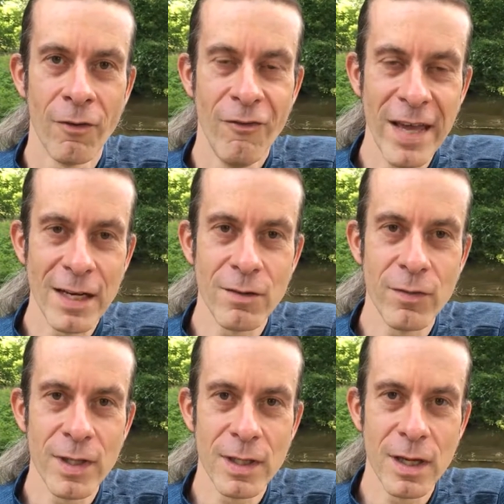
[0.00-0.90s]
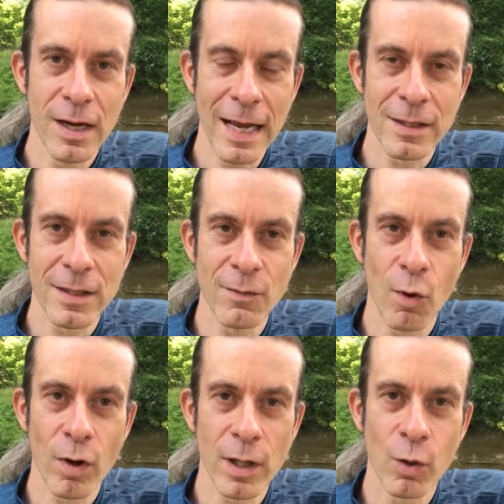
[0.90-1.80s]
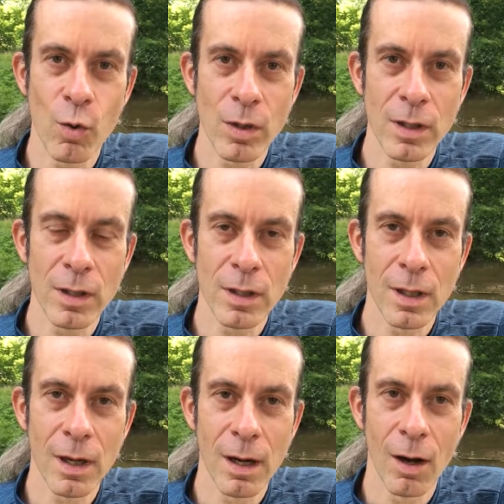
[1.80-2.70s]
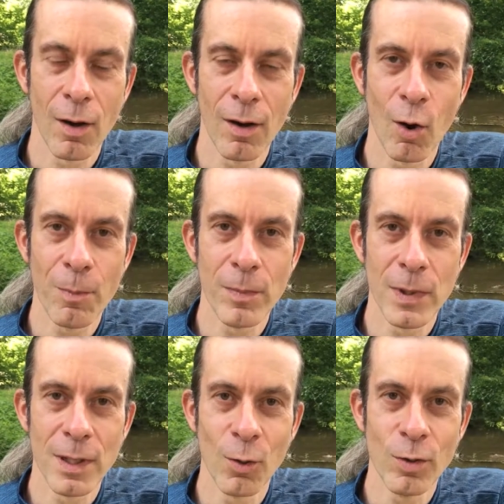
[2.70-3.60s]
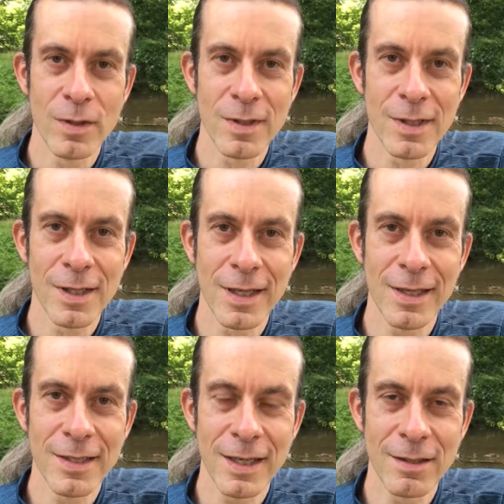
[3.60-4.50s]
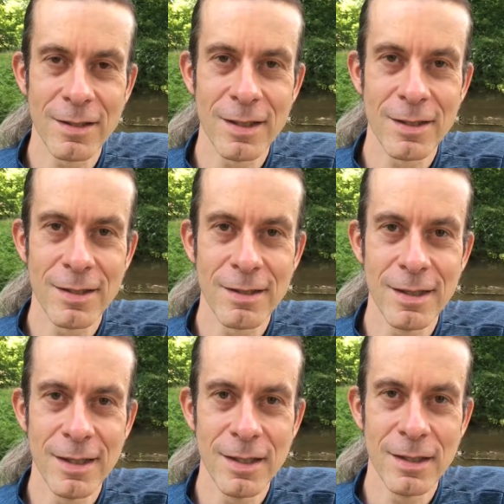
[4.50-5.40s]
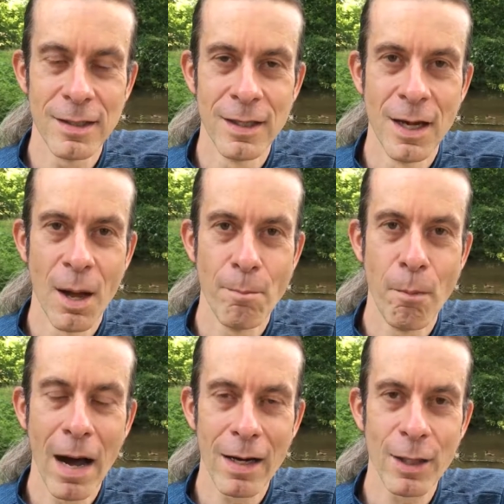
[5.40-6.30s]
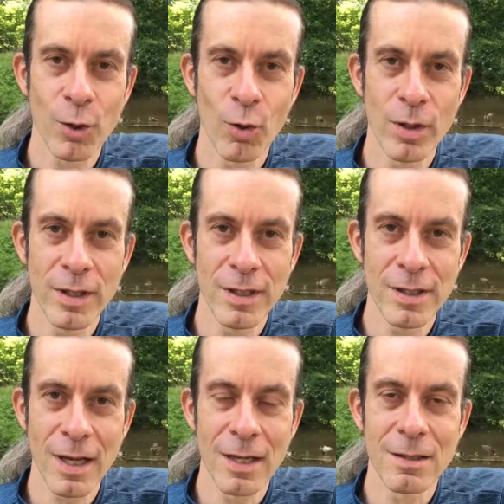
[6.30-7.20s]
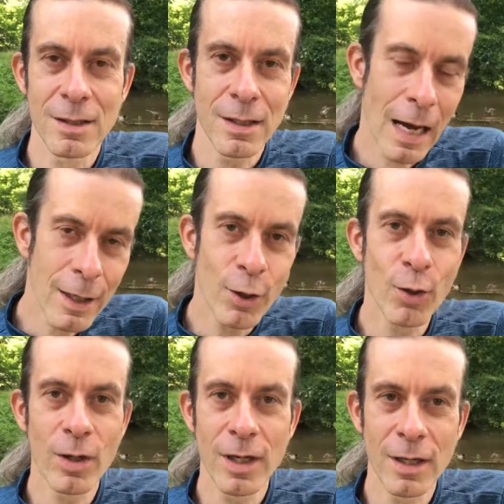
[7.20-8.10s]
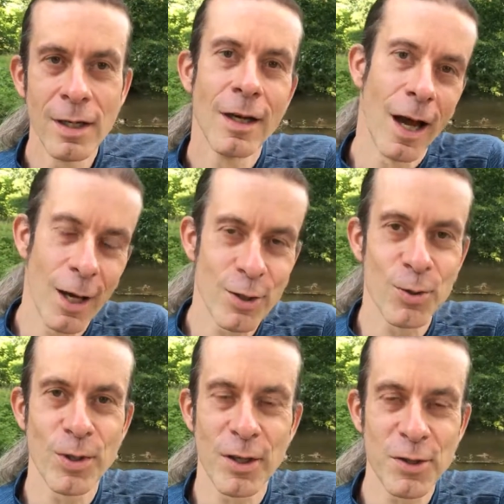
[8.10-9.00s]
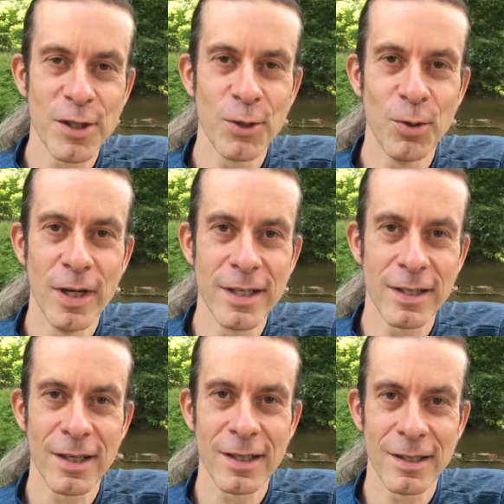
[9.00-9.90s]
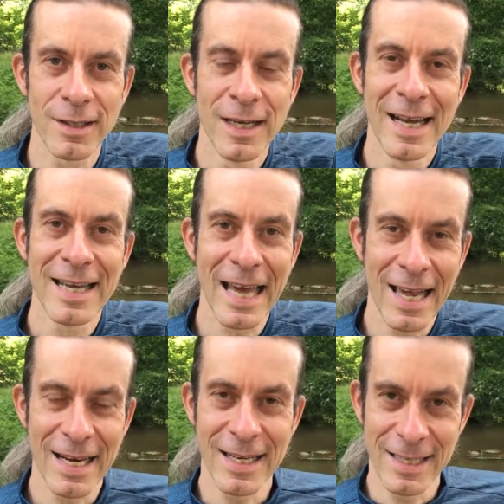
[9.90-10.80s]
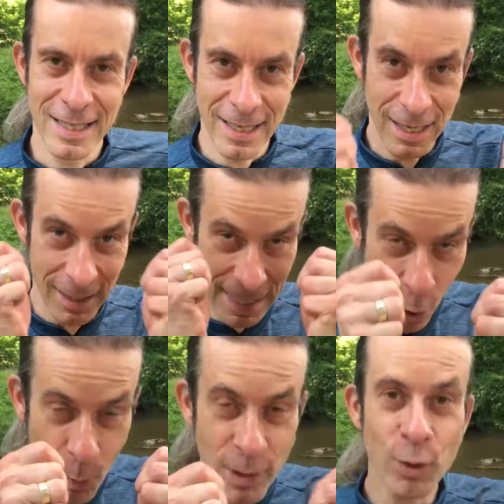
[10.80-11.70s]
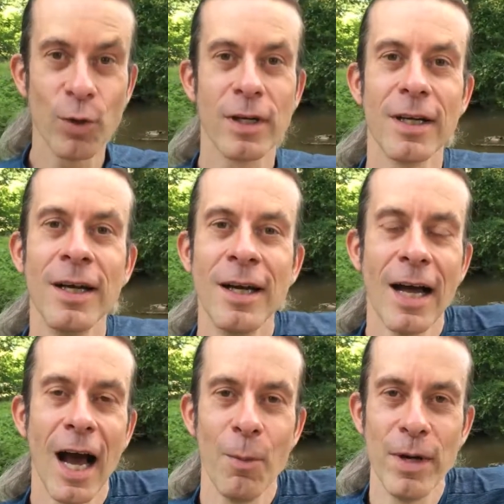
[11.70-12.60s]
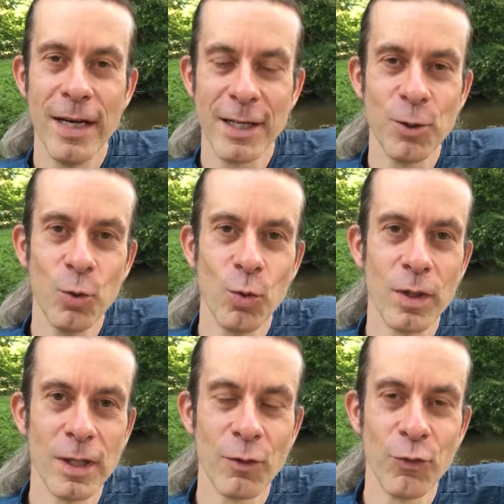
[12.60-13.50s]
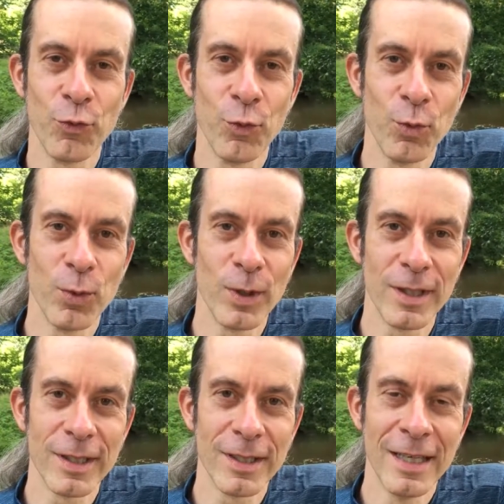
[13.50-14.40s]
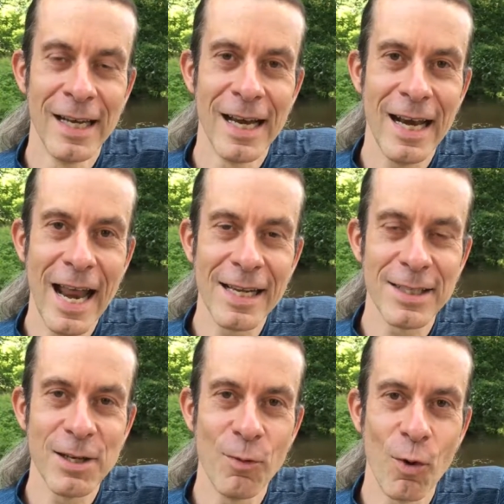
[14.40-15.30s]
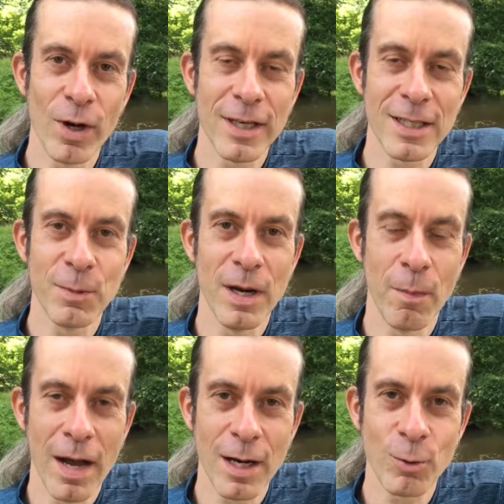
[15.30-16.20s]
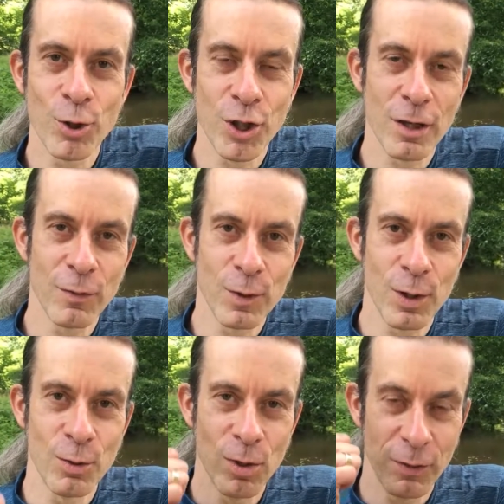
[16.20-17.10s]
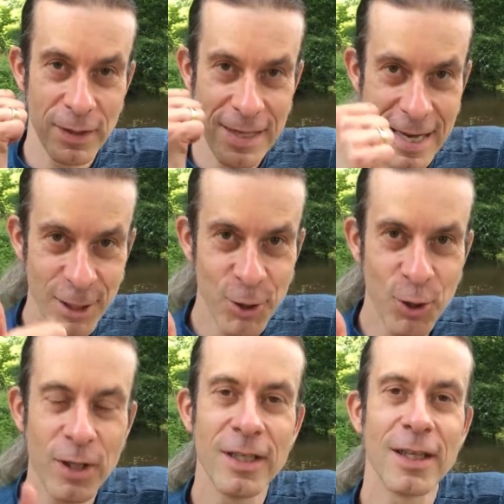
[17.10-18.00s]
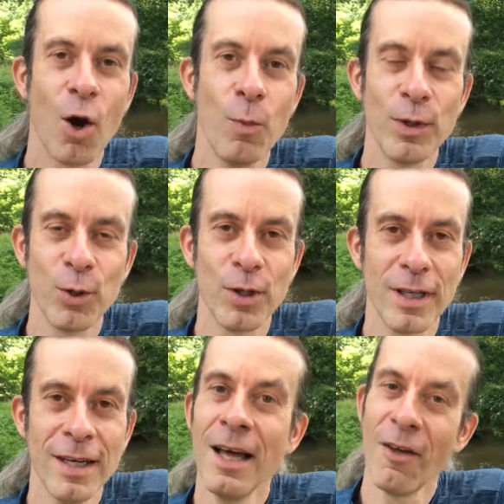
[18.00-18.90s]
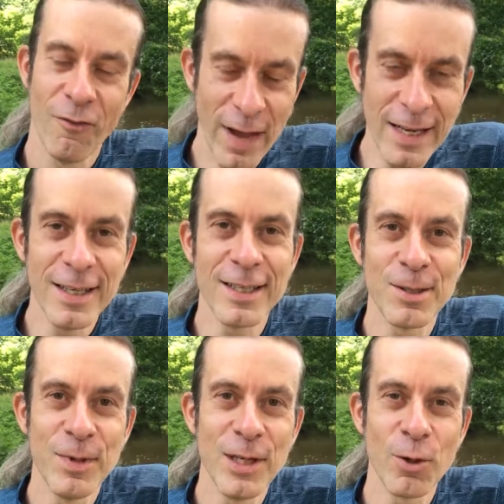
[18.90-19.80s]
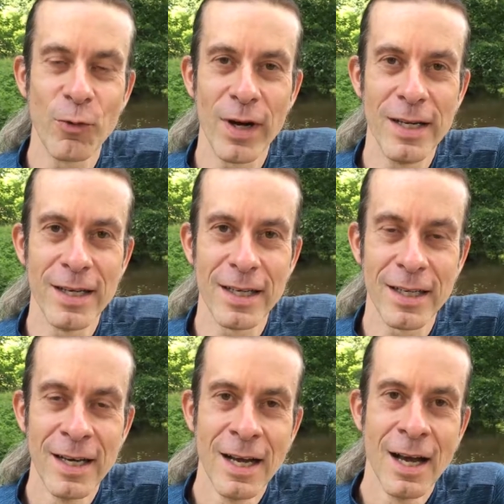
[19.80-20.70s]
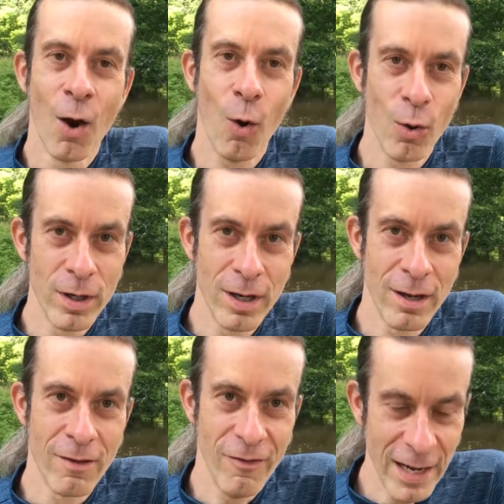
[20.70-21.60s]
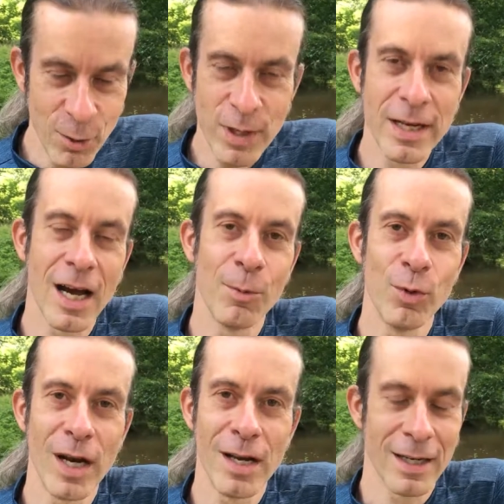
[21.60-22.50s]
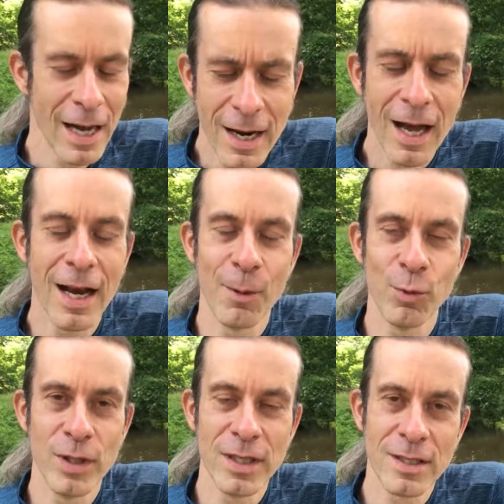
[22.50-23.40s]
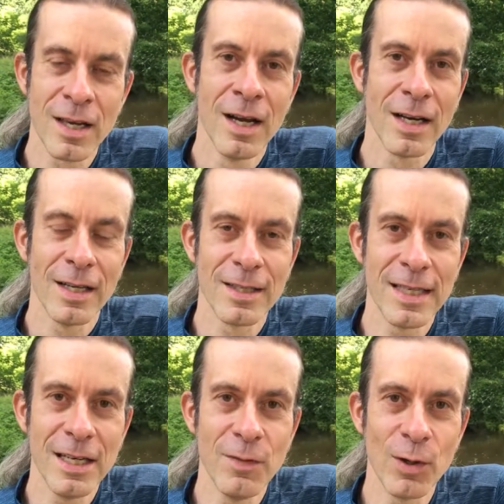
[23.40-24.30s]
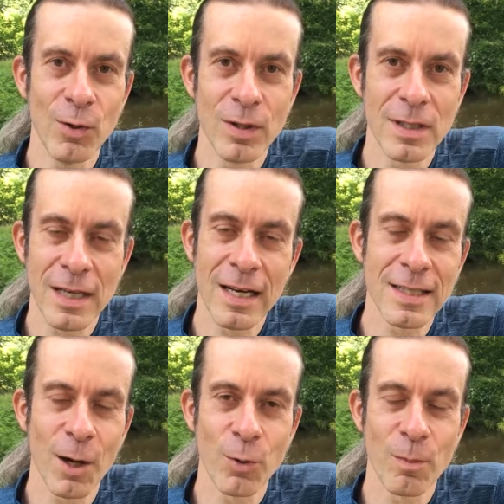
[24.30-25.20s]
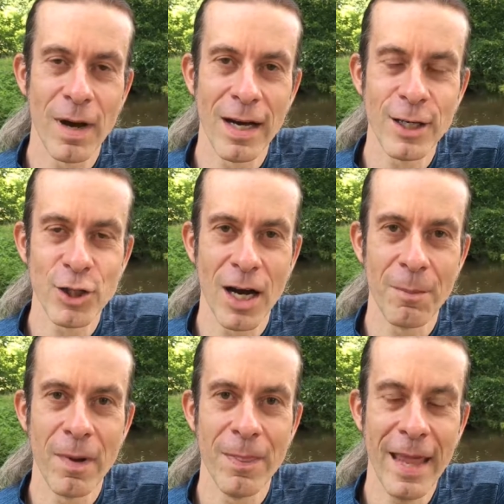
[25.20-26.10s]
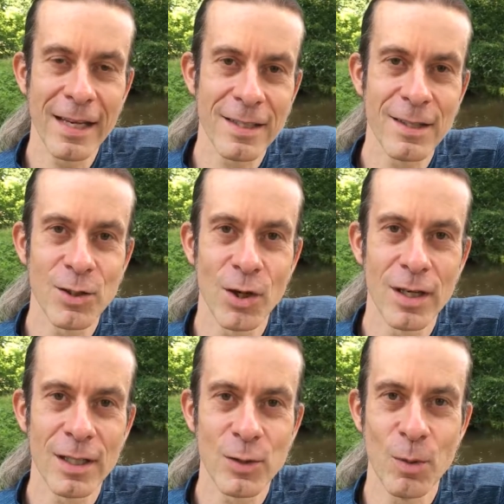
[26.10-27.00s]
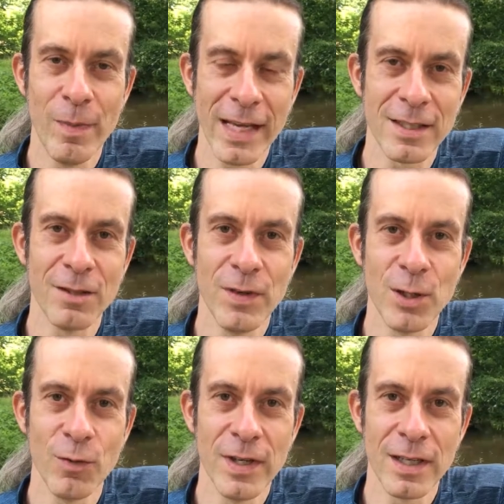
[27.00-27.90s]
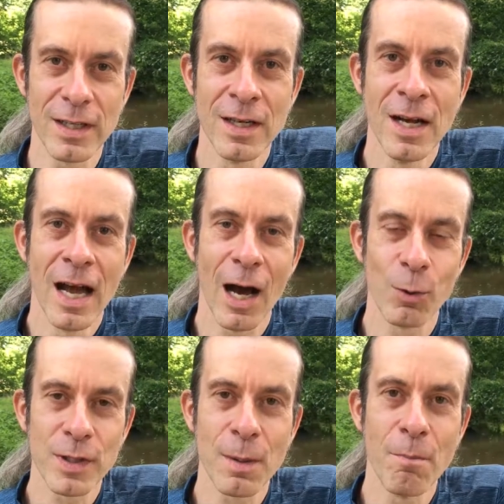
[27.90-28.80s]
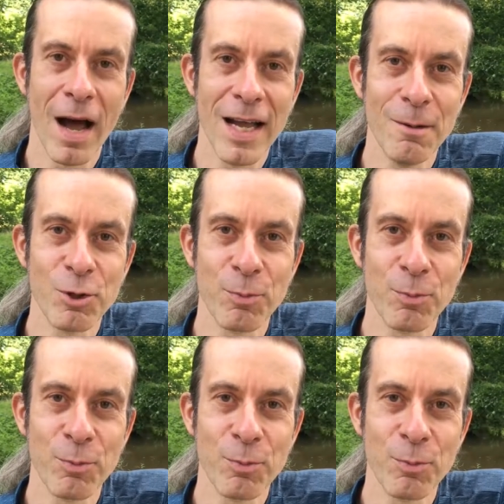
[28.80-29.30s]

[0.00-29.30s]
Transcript: werden wir nächste Woche gucken, ob wir unser äh, gesetztes Ziel Marathondistanz knacken können. Also du darfst natürlich da gerne die Daumen drücken, aber nicht nur für nächste Woche, dass wir den Marathon schaffen, sondern du darfst jetzt schon den Daumen drücken, wenn dir das Video gefallen hat. Und wenn du den Kanal abonnierst, dann sehen wir uns ganz automatisch am nächsten Sonntag zum nächsten Video wieder aus meinem